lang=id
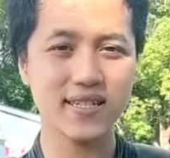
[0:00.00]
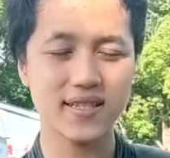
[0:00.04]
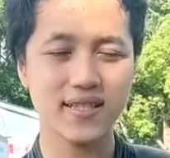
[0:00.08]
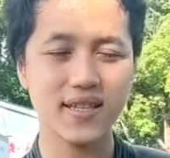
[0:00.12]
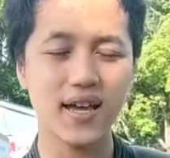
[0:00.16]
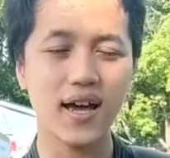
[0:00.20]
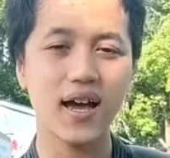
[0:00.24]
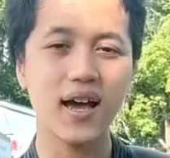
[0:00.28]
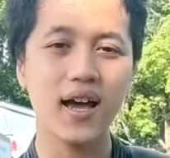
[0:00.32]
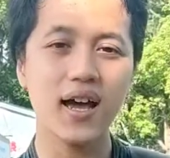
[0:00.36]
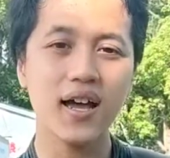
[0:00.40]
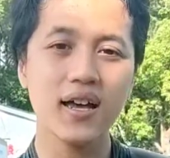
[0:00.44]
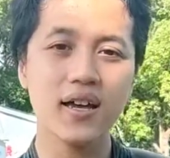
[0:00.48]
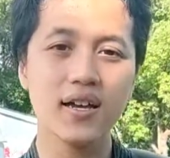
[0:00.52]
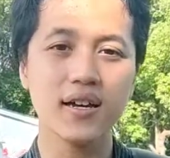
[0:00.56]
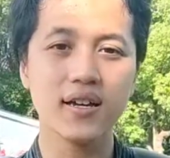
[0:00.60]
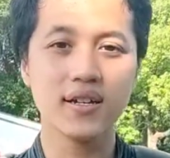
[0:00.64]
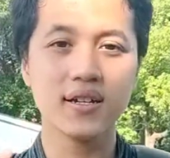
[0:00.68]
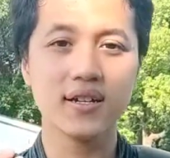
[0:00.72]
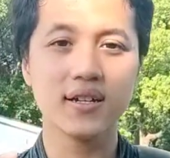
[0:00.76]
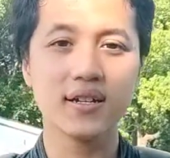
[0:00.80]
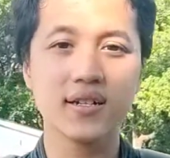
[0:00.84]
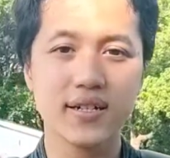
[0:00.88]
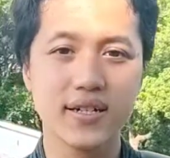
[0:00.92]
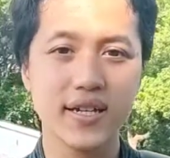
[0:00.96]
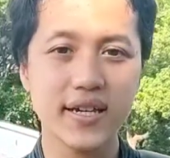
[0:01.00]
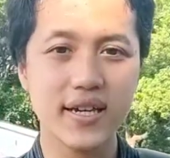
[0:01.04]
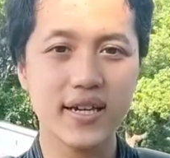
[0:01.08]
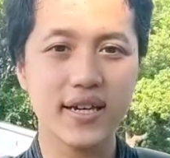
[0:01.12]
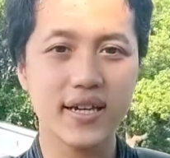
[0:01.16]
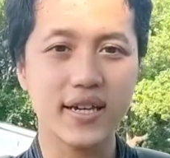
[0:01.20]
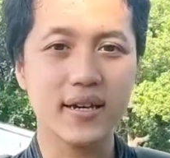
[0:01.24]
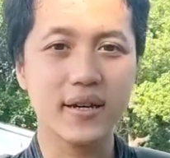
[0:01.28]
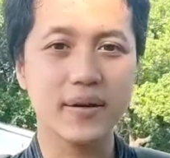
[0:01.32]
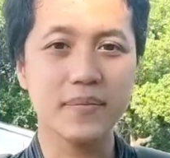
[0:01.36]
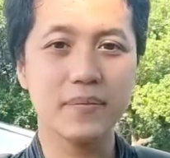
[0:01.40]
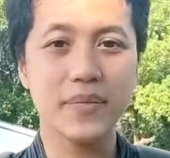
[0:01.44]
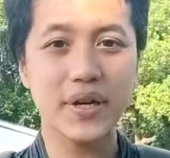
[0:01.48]
Nah,
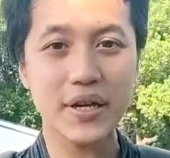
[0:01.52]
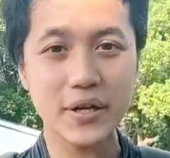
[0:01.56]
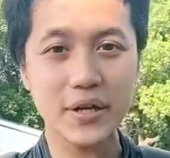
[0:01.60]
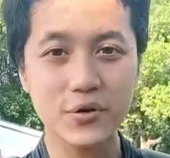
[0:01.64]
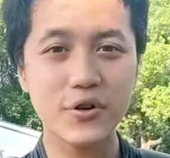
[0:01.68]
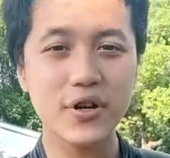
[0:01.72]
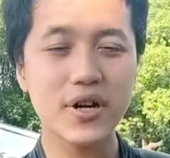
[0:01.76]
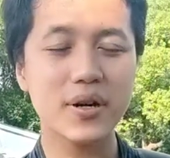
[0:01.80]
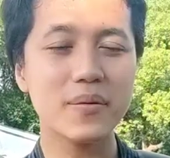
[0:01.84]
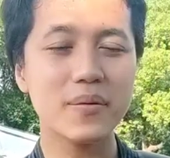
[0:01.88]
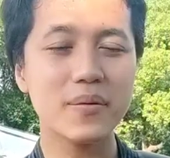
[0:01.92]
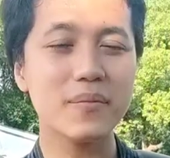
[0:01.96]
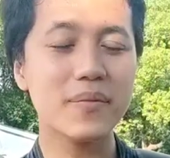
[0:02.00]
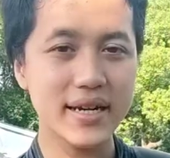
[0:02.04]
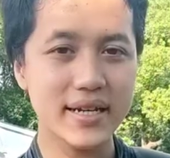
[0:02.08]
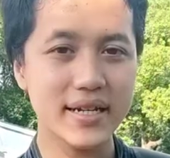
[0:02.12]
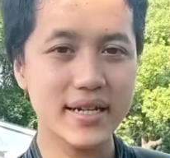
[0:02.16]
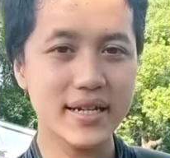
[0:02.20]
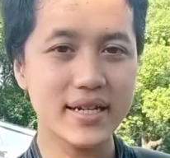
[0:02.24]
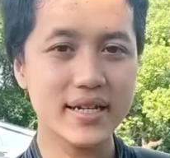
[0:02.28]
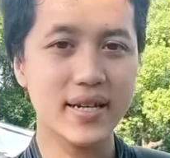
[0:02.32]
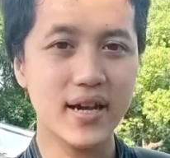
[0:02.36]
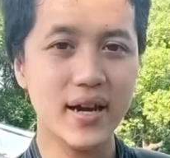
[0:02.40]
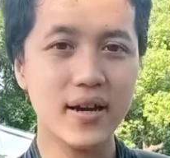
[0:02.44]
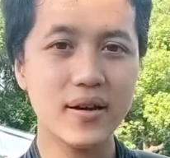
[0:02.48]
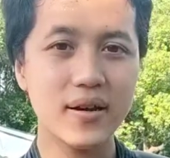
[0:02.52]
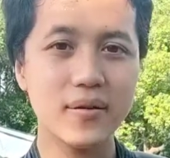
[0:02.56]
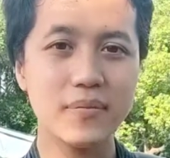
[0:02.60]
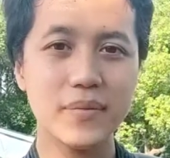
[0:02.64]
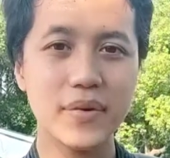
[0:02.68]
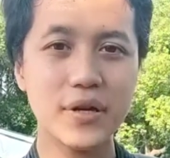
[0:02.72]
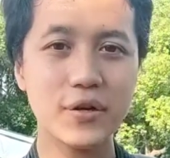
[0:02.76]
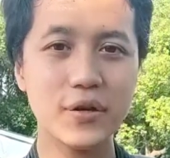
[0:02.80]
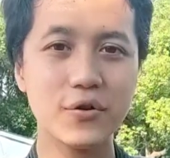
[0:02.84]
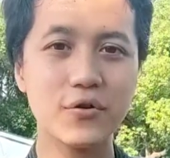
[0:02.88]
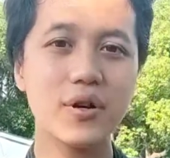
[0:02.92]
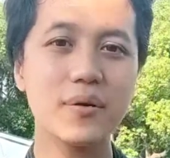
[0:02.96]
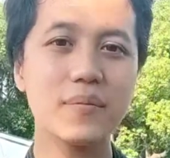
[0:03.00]
di minggu kemarin ya,
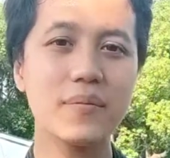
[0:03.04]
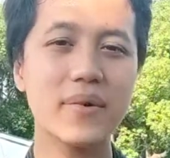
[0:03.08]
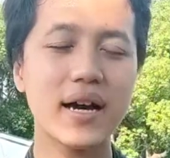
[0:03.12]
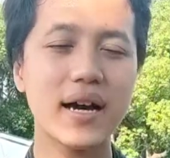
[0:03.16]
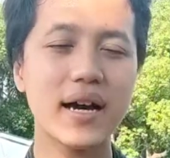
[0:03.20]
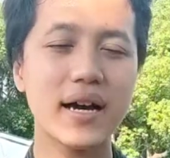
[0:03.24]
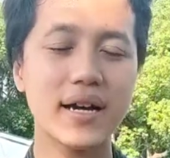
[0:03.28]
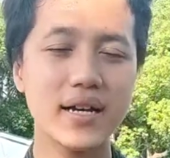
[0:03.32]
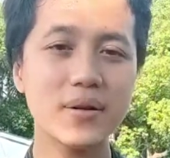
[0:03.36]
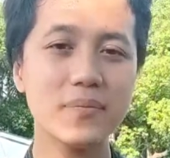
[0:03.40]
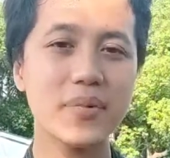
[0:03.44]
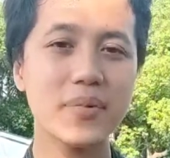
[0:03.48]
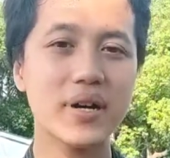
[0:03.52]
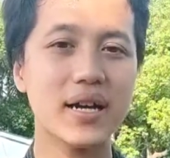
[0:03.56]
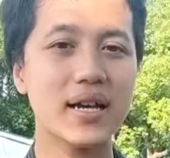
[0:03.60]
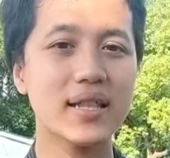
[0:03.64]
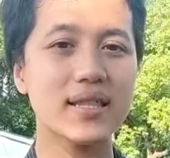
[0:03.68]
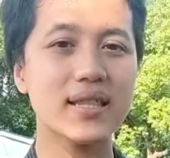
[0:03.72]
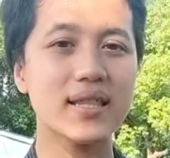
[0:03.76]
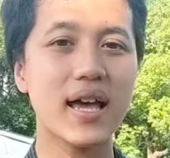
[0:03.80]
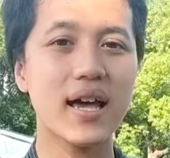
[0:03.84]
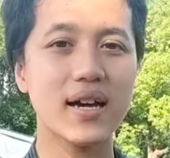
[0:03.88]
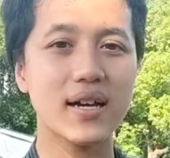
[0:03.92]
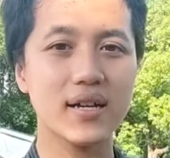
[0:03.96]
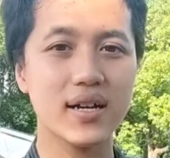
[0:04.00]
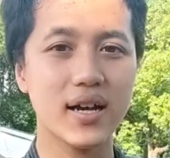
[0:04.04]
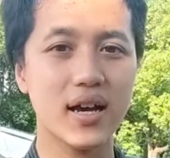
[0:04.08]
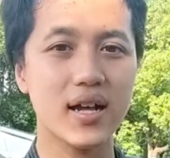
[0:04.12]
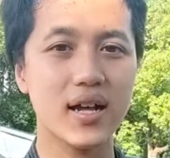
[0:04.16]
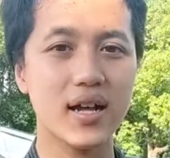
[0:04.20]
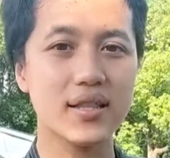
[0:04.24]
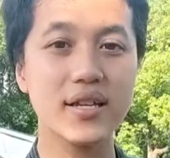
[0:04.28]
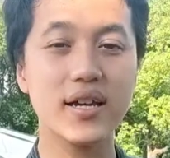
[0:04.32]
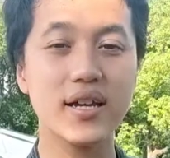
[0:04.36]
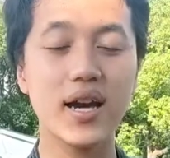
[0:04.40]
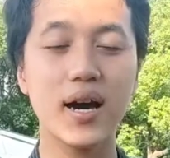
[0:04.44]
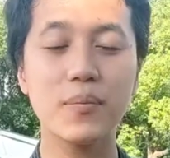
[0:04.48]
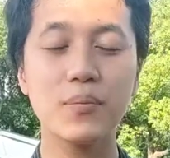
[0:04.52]
minggu kemarin pada tanggal
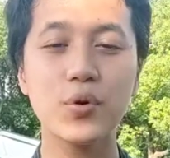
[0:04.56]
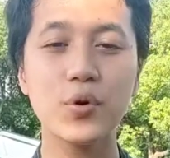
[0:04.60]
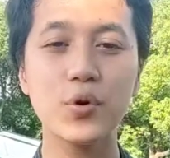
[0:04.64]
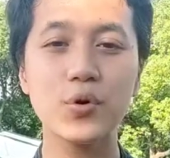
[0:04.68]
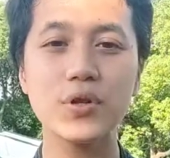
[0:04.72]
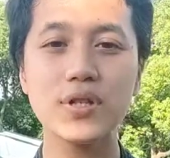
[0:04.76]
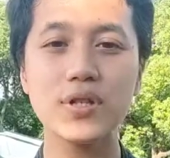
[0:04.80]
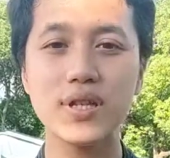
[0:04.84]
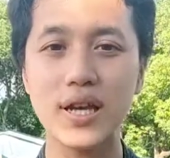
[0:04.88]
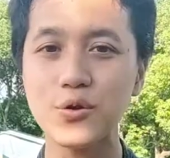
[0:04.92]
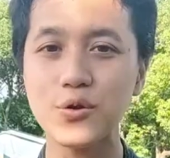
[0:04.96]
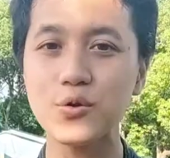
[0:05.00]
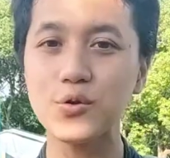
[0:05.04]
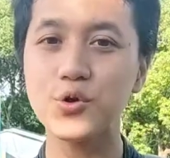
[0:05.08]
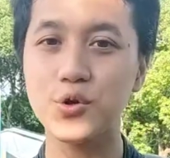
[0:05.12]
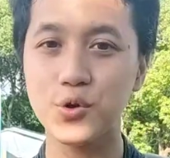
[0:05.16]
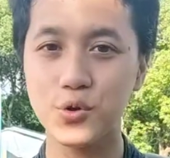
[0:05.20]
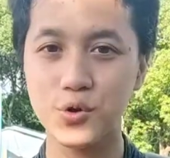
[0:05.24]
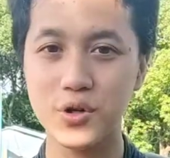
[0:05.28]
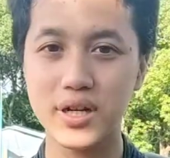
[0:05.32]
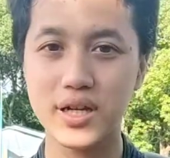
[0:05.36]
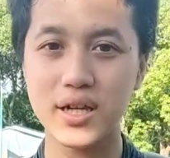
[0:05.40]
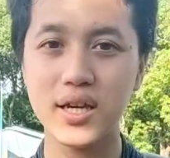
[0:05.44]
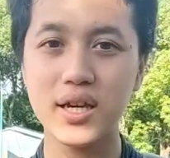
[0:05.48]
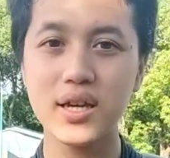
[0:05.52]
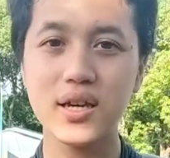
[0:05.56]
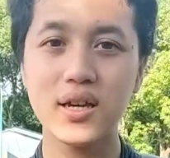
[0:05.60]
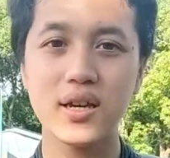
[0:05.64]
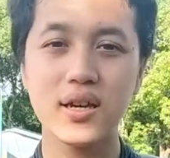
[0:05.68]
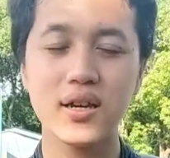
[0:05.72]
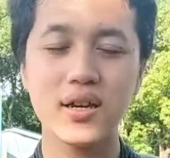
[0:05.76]
31 Juli